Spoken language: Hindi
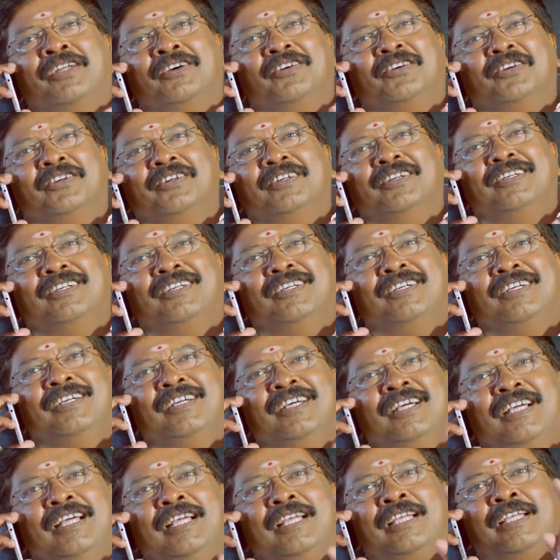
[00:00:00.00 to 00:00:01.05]
करो
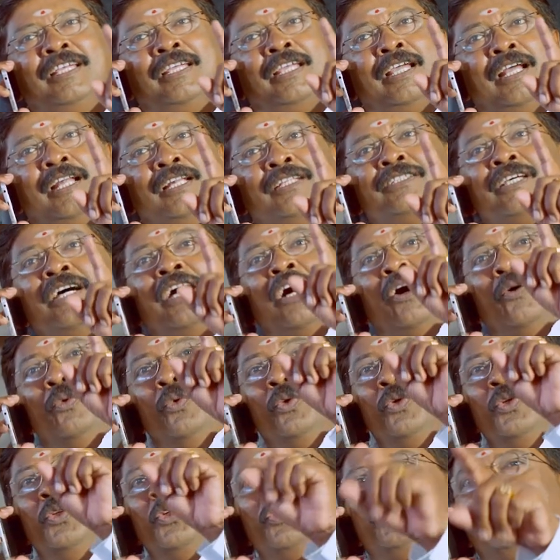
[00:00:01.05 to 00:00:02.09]
काम
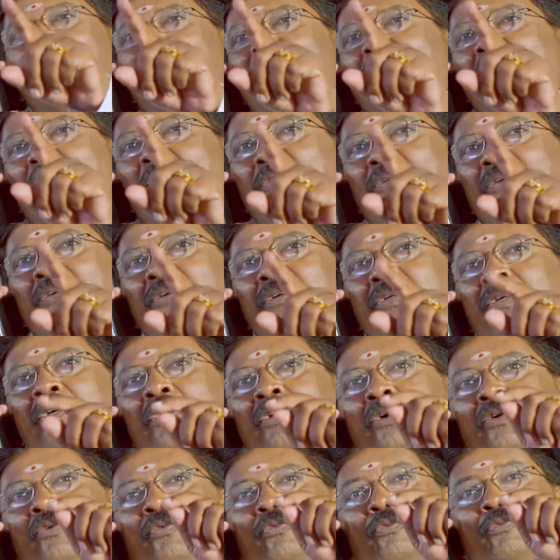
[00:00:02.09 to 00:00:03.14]
उनके साथ करो
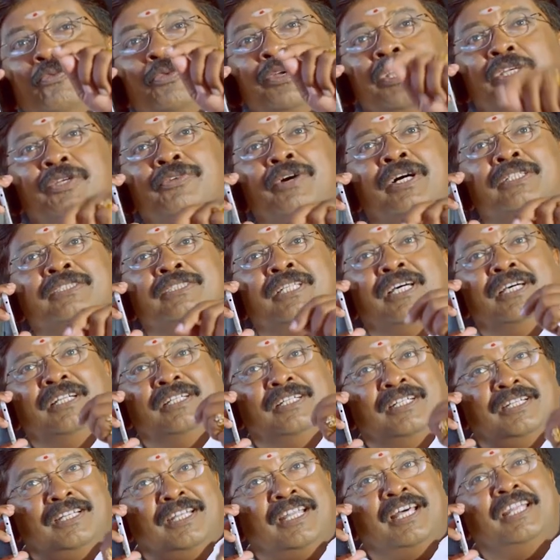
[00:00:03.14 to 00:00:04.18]
और वफादार
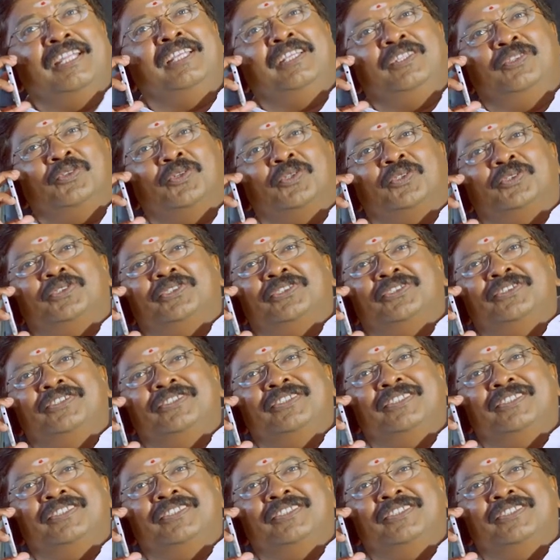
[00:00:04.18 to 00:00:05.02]
मेरा बनकर